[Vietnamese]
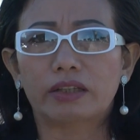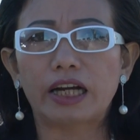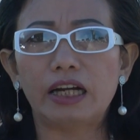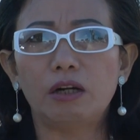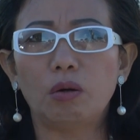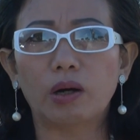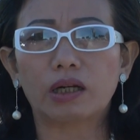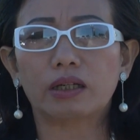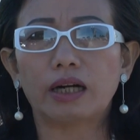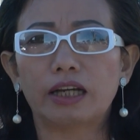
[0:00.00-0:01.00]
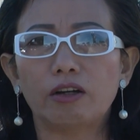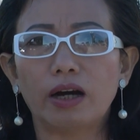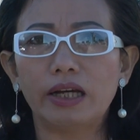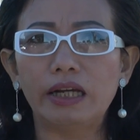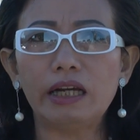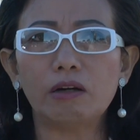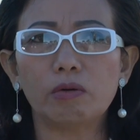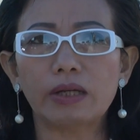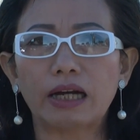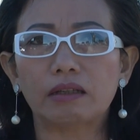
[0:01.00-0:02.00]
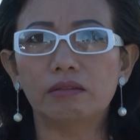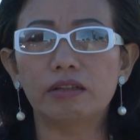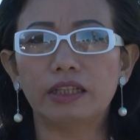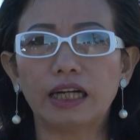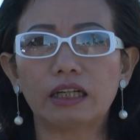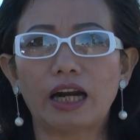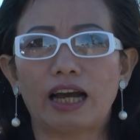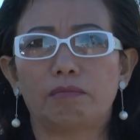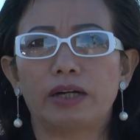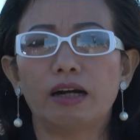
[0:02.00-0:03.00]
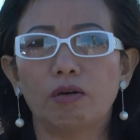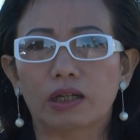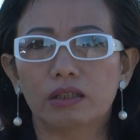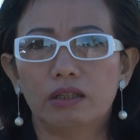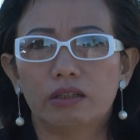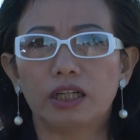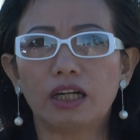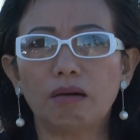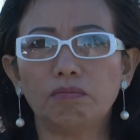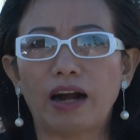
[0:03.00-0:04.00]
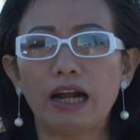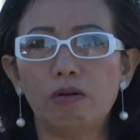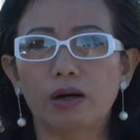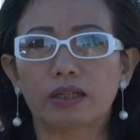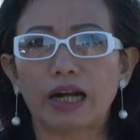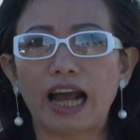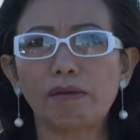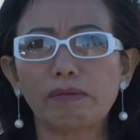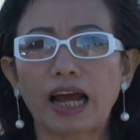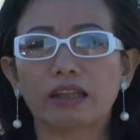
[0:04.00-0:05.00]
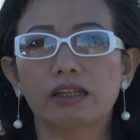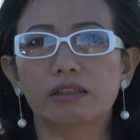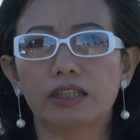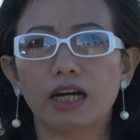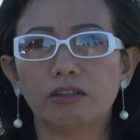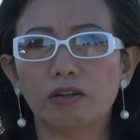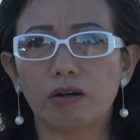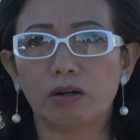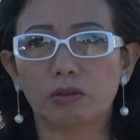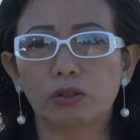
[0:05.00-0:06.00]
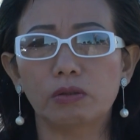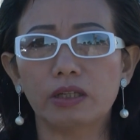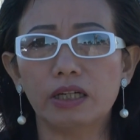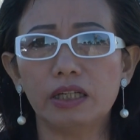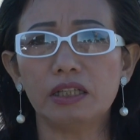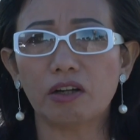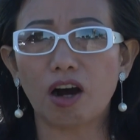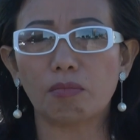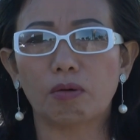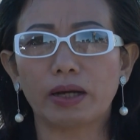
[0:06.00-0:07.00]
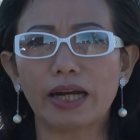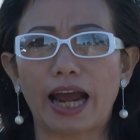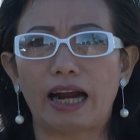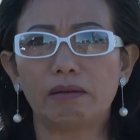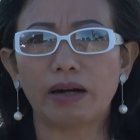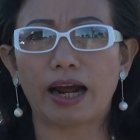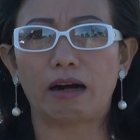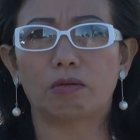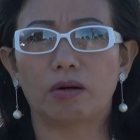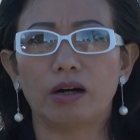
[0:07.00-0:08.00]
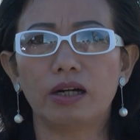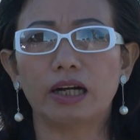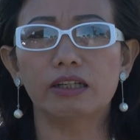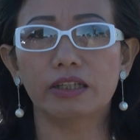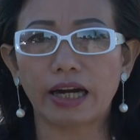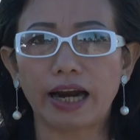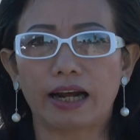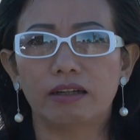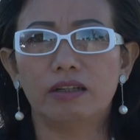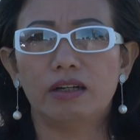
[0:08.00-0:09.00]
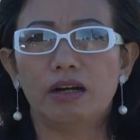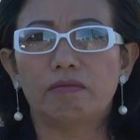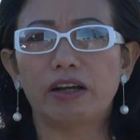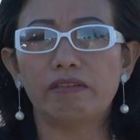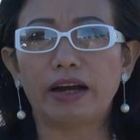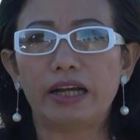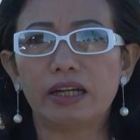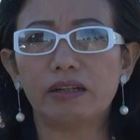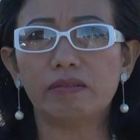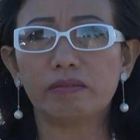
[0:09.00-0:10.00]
thì luật là do ý của dân người dân làm ra luật chứ không phải luật là áp đặt từ trên do xuống dưới do một cái đảng nào đó là đưa ra vì vậy